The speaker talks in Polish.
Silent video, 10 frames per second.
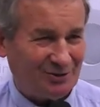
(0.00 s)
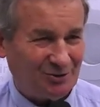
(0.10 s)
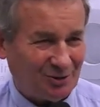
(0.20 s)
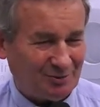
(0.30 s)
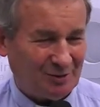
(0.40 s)
o
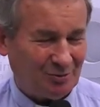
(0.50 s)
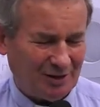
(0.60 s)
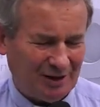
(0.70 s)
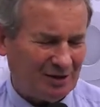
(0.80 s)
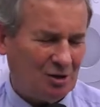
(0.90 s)
normach
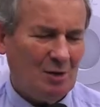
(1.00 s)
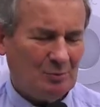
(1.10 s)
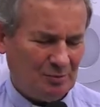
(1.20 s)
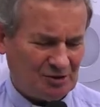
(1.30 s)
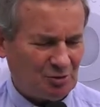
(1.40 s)
moralnych,
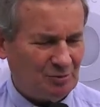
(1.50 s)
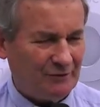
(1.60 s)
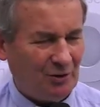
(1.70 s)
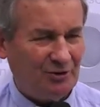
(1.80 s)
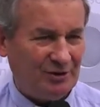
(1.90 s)
bo my jesteśmy
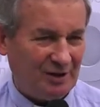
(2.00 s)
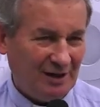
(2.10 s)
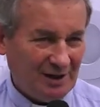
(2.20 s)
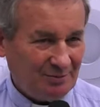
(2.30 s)
wolni,